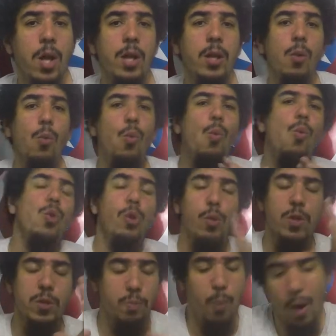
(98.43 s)
Então o único
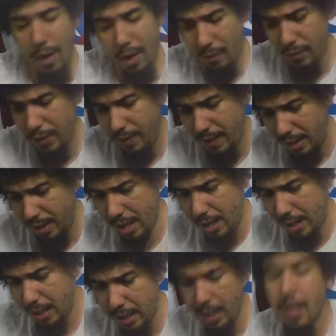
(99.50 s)
spoiler que você vai ter
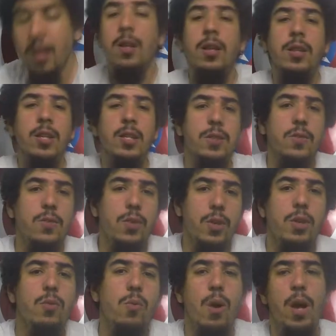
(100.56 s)
aqui nesse
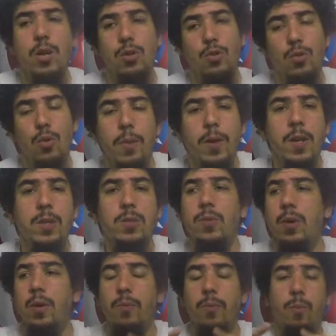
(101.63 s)
vídeo é sobre isso.
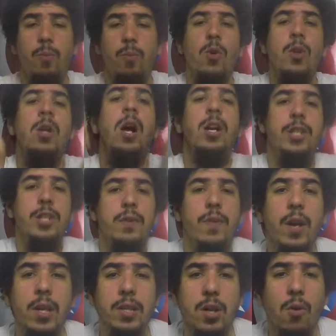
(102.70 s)
Que a gente
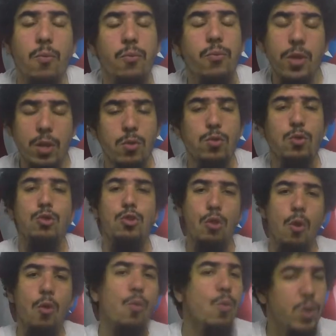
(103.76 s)
vai lançar um vídeo
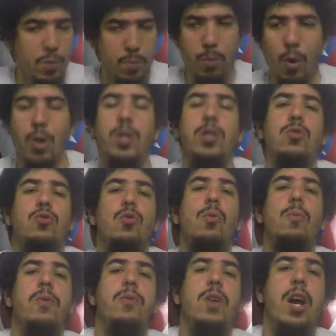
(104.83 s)
só com spoilers
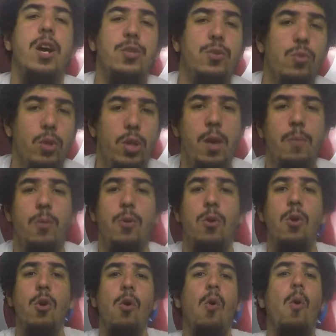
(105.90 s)
sobre viagem no tempo,
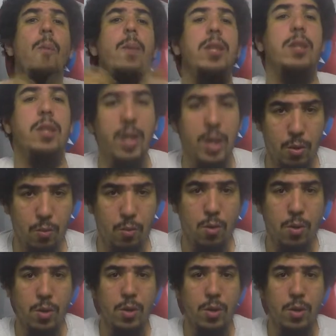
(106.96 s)
comentando.